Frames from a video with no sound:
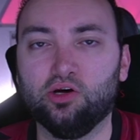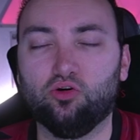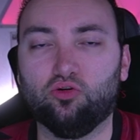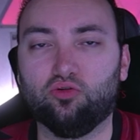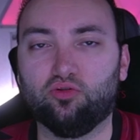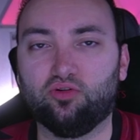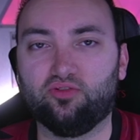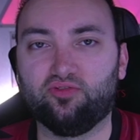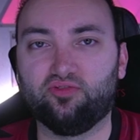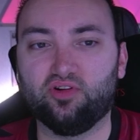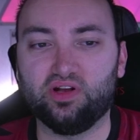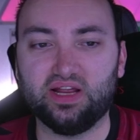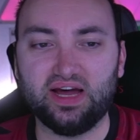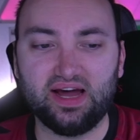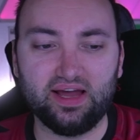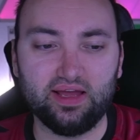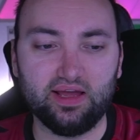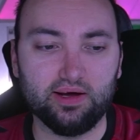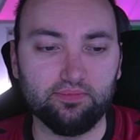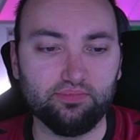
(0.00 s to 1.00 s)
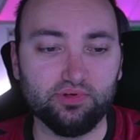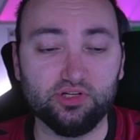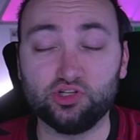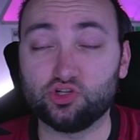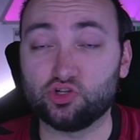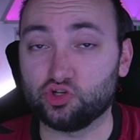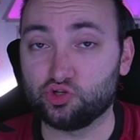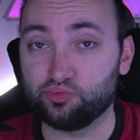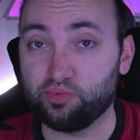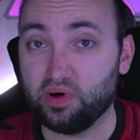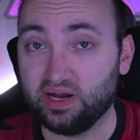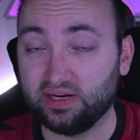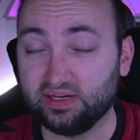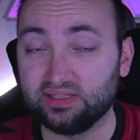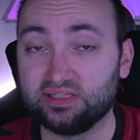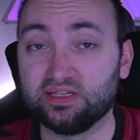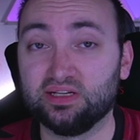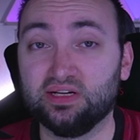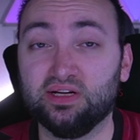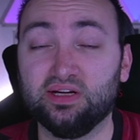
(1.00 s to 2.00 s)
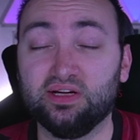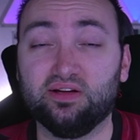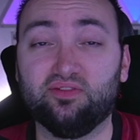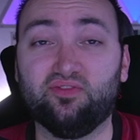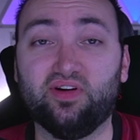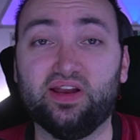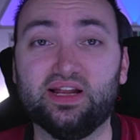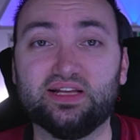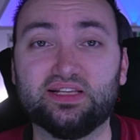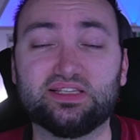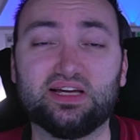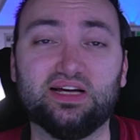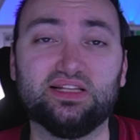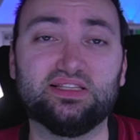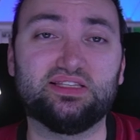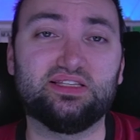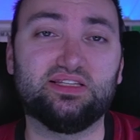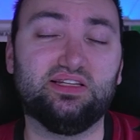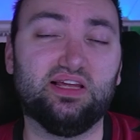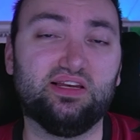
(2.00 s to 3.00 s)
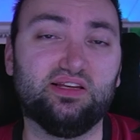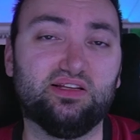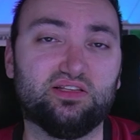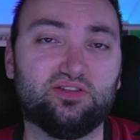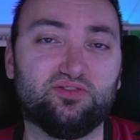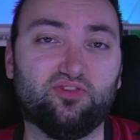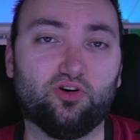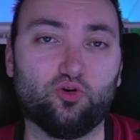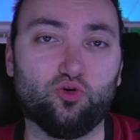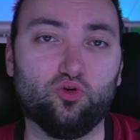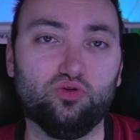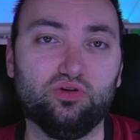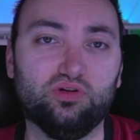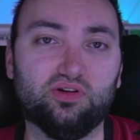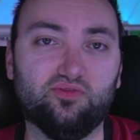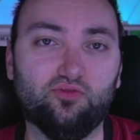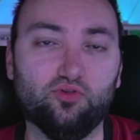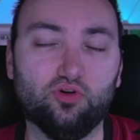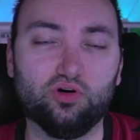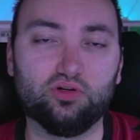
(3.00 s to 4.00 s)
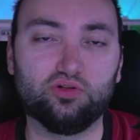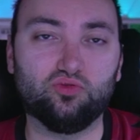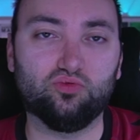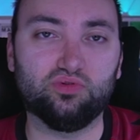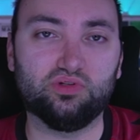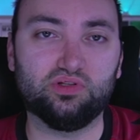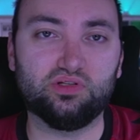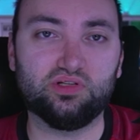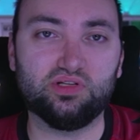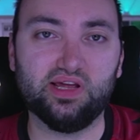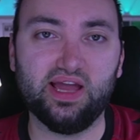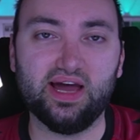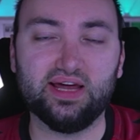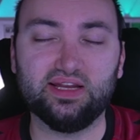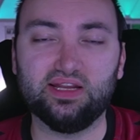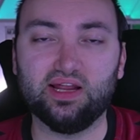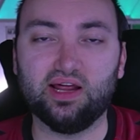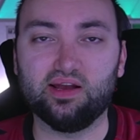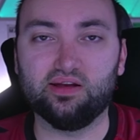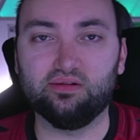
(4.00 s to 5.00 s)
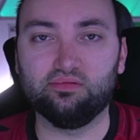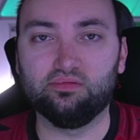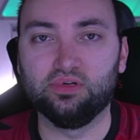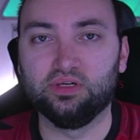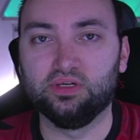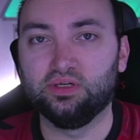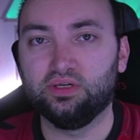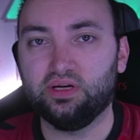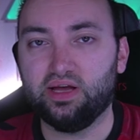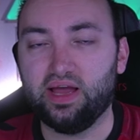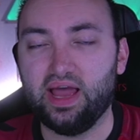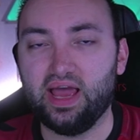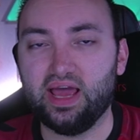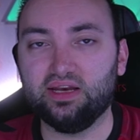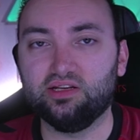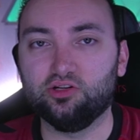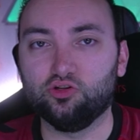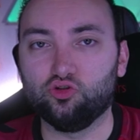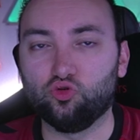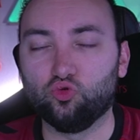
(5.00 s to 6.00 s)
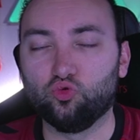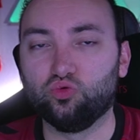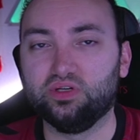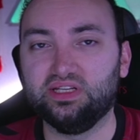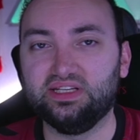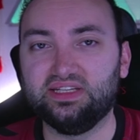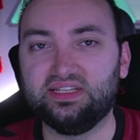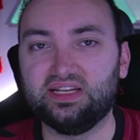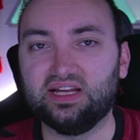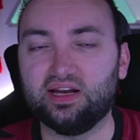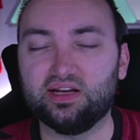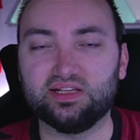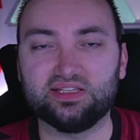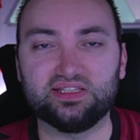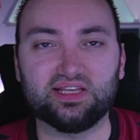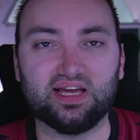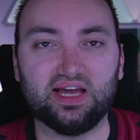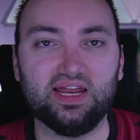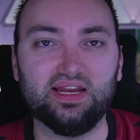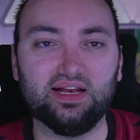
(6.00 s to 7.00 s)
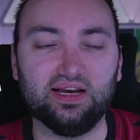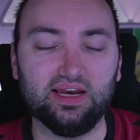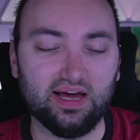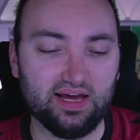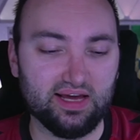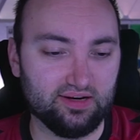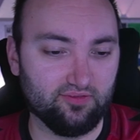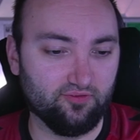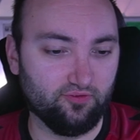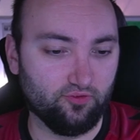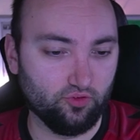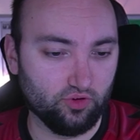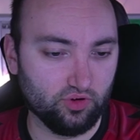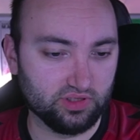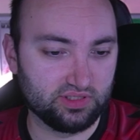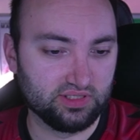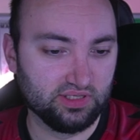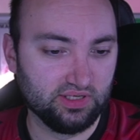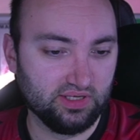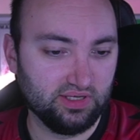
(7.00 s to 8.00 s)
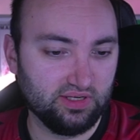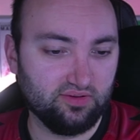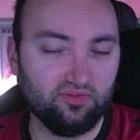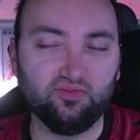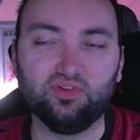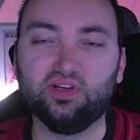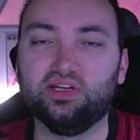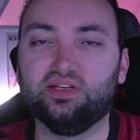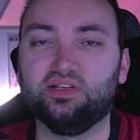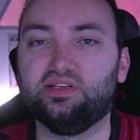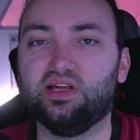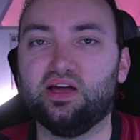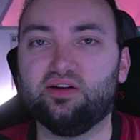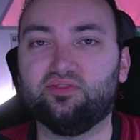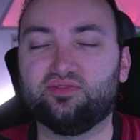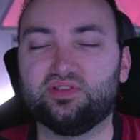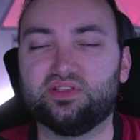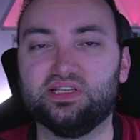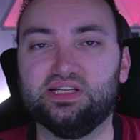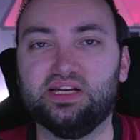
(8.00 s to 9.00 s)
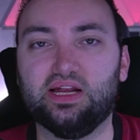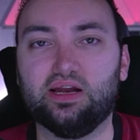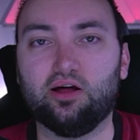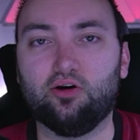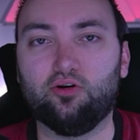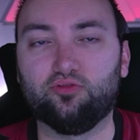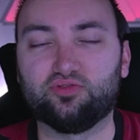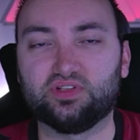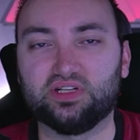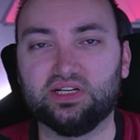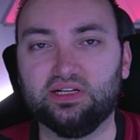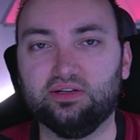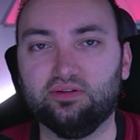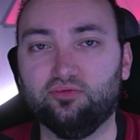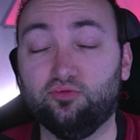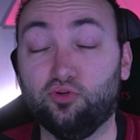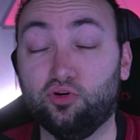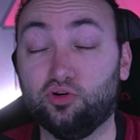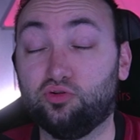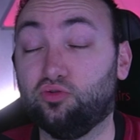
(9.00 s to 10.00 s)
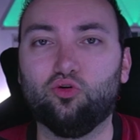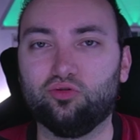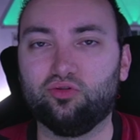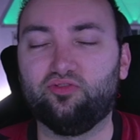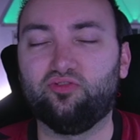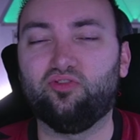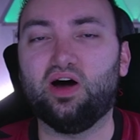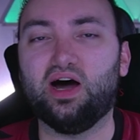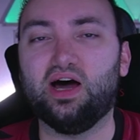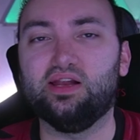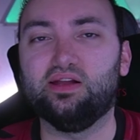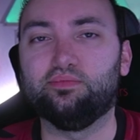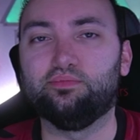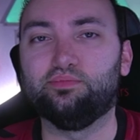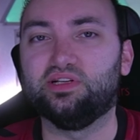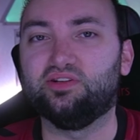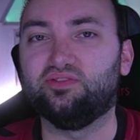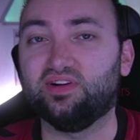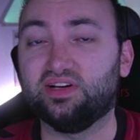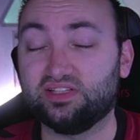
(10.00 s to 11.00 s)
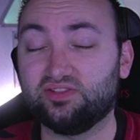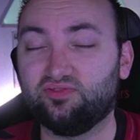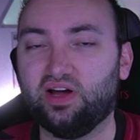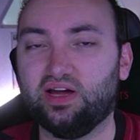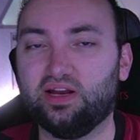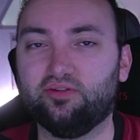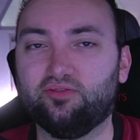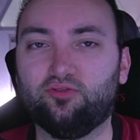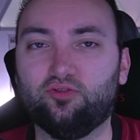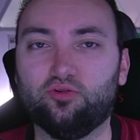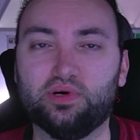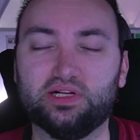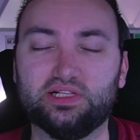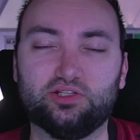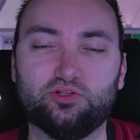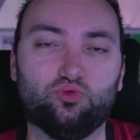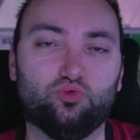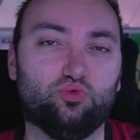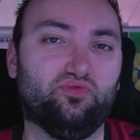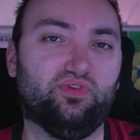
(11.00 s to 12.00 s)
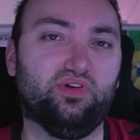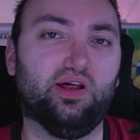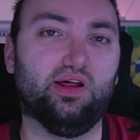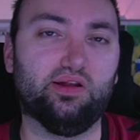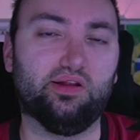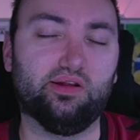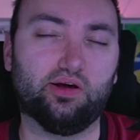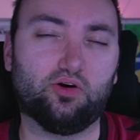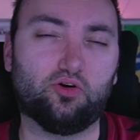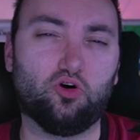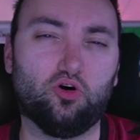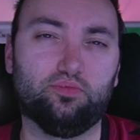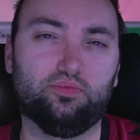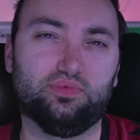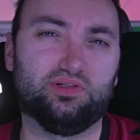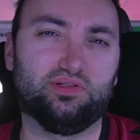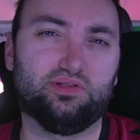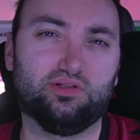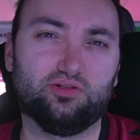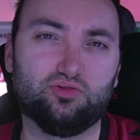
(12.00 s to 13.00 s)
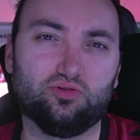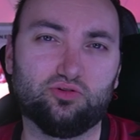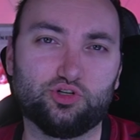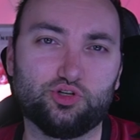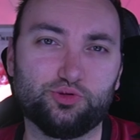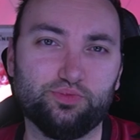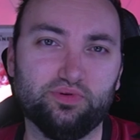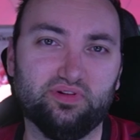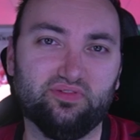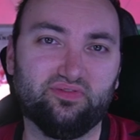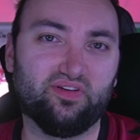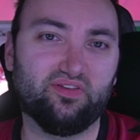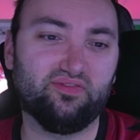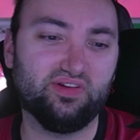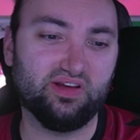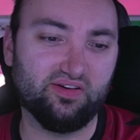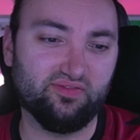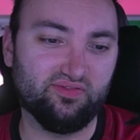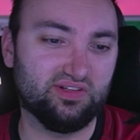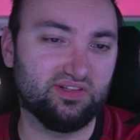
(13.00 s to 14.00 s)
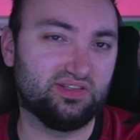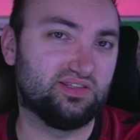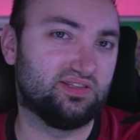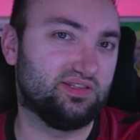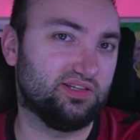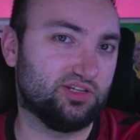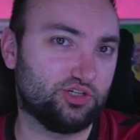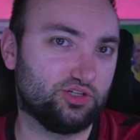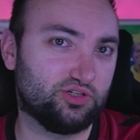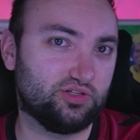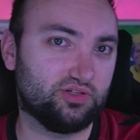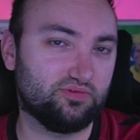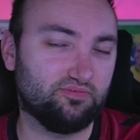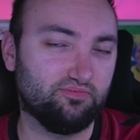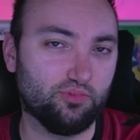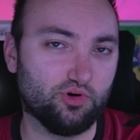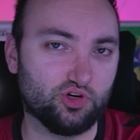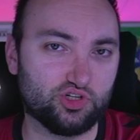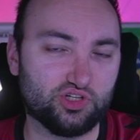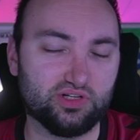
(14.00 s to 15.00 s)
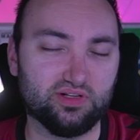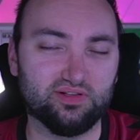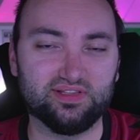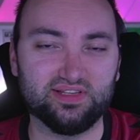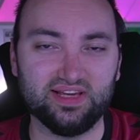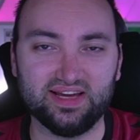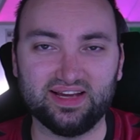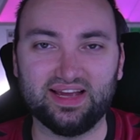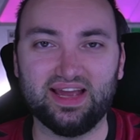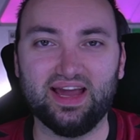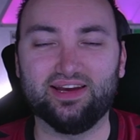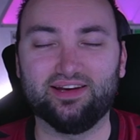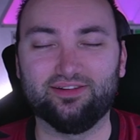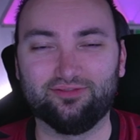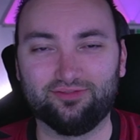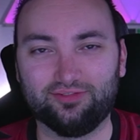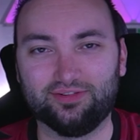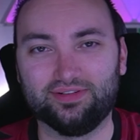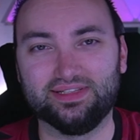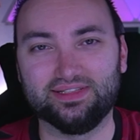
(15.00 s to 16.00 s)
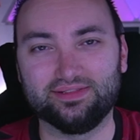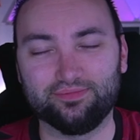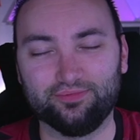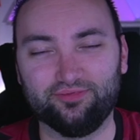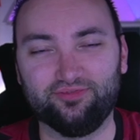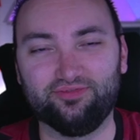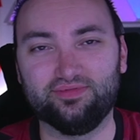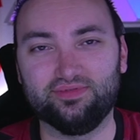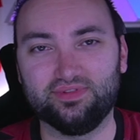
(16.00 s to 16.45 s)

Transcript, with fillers: Und von daher bin ich gespannt, wenn das Ganze denn jetzt verkündet wird und er dann Ende Juni dann das Training leiten wird, wie der FC dann auftreten wird und vor allem mit was für eine Formation wir dann in der kommenden Saison spielen. Weil wie ihr wisst, ich möchte sehr gerne von diesem